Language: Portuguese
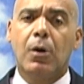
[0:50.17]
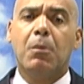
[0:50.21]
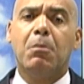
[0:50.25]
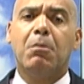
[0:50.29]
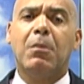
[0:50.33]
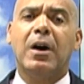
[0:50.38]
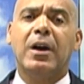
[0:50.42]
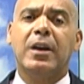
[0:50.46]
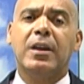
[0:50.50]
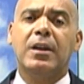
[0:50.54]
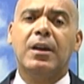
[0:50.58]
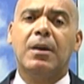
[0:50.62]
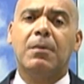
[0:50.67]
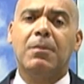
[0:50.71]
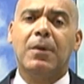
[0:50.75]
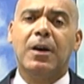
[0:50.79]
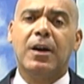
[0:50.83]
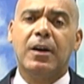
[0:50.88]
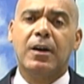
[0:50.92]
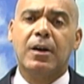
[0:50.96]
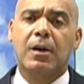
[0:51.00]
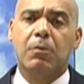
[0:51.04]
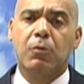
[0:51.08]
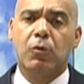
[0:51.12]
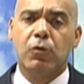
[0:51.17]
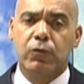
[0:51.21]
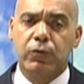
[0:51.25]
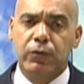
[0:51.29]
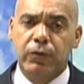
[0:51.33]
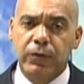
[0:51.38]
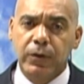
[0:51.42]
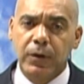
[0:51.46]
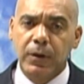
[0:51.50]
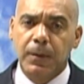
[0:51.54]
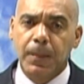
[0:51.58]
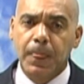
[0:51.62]
Maria América
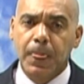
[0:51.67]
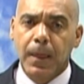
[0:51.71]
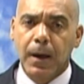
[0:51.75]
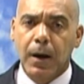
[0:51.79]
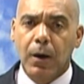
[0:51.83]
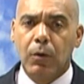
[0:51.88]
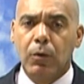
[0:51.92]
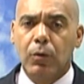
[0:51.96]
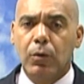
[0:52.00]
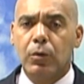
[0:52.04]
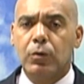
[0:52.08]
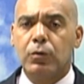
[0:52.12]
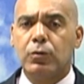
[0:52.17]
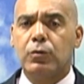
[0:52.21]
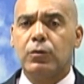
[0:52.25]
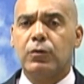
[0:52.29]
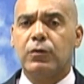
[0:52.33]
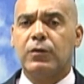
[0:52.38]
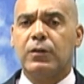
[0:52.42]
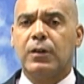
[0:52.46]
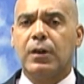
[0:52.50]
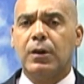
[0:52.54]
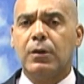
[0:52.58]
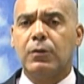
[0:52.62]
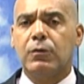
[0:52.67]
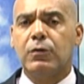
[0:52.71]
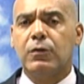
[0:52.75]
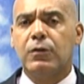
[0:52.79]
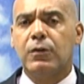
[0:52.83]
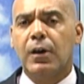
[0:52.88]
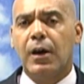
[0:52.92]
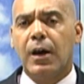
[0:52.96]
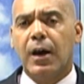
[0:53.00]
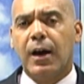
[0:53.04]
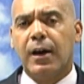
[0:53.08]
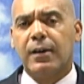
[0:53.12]
Bonfim, ao longo dos
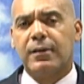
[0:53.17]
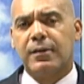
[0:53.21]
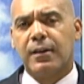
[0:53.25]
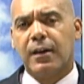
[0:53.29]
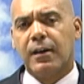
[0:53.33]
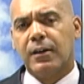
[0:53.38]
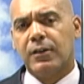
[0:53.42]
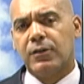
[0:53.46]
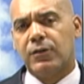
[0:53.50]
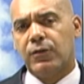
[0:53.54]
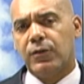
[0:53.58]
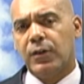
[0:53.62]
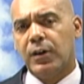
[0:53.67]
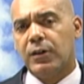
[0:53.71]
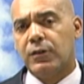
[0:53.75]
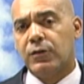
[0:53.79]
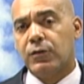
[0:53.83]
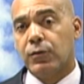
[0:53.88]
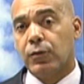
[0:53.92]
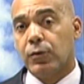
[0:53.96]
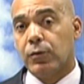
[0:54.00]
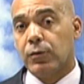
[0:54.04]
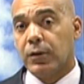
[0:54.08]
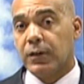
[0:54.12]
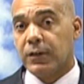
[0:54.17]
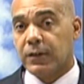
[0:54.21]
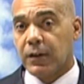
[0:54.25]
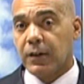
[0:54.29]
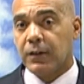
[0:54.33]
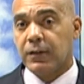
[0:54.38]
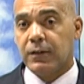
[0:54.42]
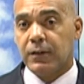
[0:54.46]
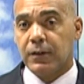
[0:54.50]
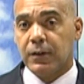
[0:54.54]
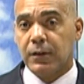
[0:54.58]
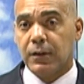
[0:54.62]
anos as áreas verdes foram
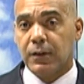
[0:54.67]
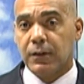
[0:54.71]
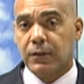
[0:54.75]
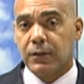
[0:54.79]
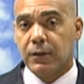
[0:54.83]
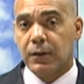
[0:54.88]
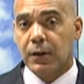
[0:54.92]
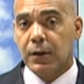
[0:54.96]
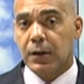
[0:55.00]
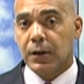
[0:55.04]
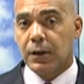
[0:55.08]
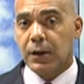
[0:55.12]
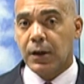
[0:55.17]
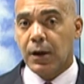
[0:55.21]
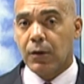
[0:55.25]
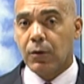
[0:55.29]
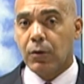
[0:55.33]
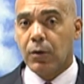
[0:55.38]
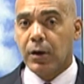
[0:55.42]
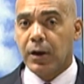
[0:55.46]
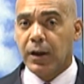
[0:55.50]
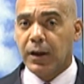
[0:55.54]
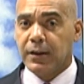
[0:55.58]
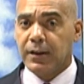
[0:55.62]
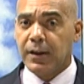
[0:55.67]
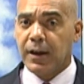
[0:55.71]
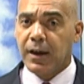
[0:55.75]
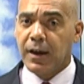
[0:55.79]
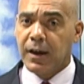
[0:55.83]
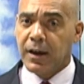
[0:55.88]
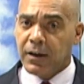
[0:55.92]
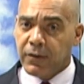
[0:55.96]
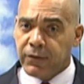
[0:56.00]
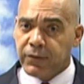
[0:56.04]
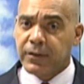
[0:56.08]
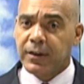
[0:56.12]
esquecidas e agora a ideia é
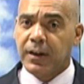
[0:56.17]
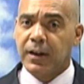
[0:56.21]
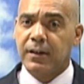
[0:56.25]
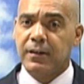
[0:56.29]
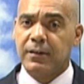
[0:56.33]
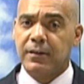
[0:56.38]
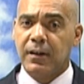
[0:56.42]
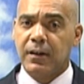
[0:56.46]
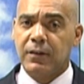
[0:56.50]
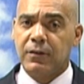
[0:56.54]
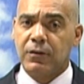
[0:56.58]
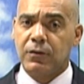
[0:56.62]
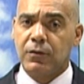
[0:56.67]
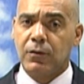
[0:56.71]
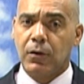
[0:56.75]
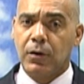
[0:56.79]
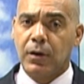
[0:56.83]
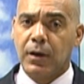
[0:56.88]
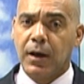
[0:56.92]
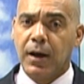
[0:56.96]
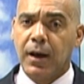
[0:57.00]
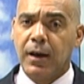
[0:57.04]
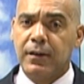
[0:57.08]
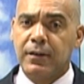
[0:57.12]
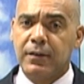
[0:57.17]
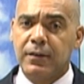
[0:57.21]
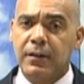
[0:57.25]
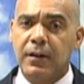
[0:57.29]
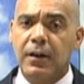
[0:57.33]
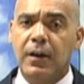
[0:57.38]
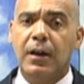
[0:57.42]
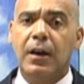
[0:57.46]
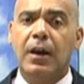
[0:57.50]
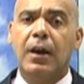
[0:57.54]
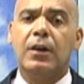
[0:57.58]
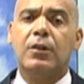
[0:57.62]
revitalizar esses locais
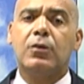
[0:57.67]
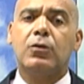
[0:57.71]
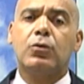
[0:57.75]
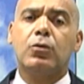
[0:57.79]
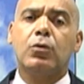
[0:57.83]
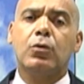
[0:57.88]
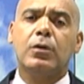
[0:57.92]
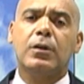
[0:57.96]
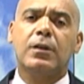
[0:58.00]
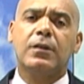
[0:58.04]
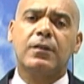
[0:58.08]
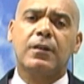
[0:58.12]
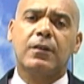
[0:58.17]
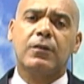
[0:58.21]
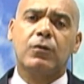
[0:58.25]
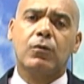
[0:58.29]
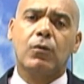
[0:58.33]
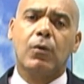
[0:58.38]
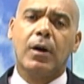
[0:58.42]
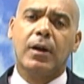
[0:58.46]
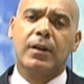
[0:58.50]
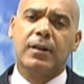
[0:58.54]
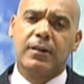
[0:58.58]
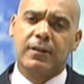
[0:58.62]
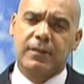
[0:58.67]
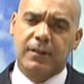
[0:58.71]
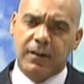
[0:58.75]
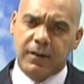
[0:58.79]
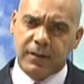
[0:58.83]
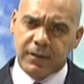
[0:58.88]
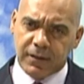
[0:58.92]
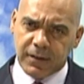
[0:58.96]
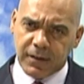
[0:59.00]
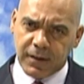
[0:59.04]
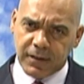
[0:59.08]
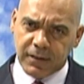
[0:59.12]
em todas as quadras
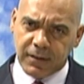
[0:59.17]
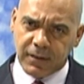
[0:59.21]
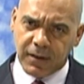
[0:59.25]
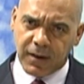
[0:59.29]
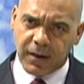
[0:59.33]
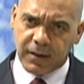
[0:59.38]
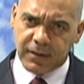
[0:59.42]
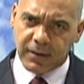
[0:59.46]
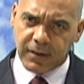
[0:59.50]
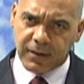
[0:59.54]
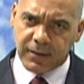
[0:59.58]
residenciais da